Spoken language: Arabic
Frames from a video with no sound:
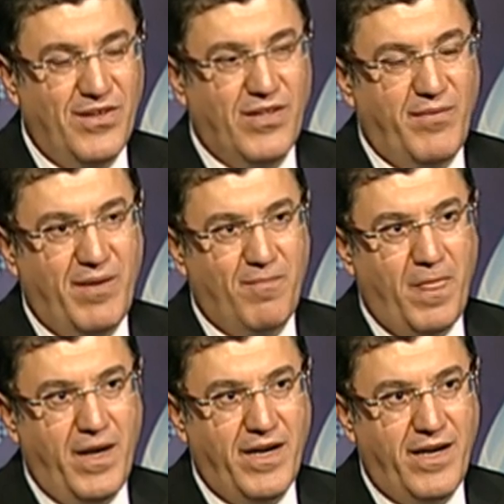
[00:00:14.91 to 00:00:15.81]
تمام
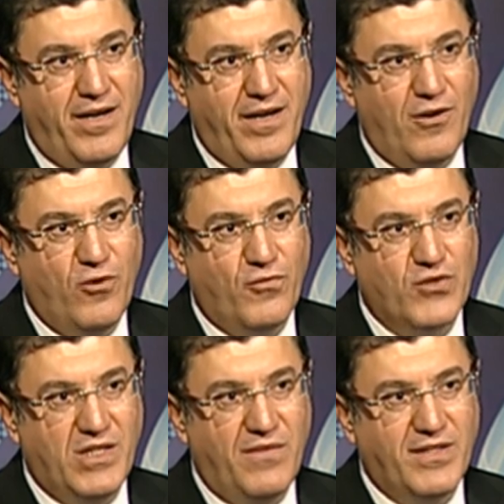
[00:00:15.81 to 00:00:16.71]
ان احنا ناخد
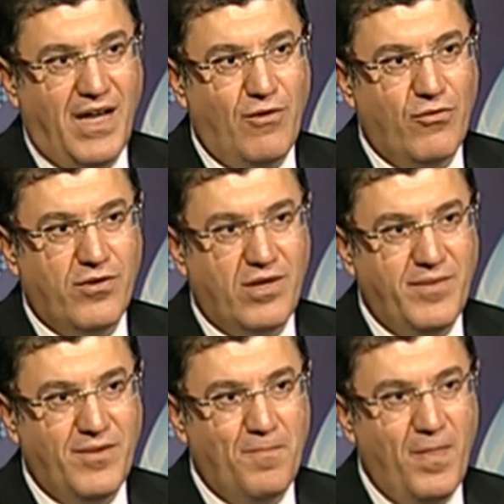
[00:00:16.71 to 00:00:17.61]
فرصتنا في التحول
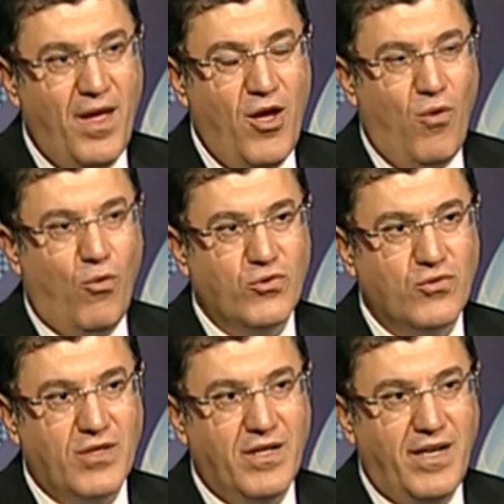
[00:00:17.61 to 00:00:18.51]
الرقمي
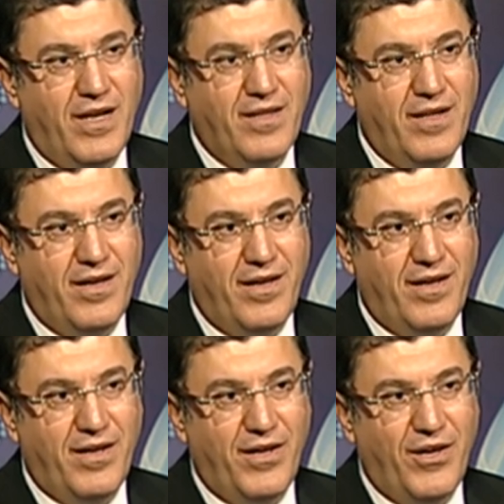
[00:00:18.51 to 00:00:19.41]
وخصوصا ان احنا عندنا
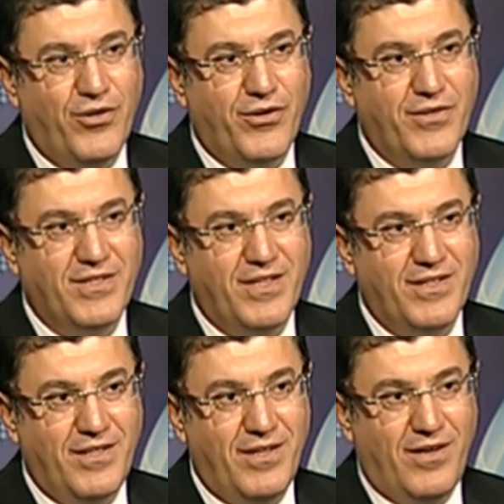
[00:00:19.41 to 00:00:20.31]
آه، اداره
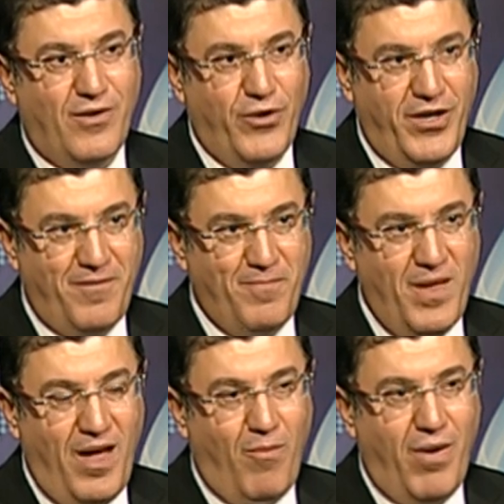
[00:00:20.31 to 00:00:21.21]
سياسيه قويه م.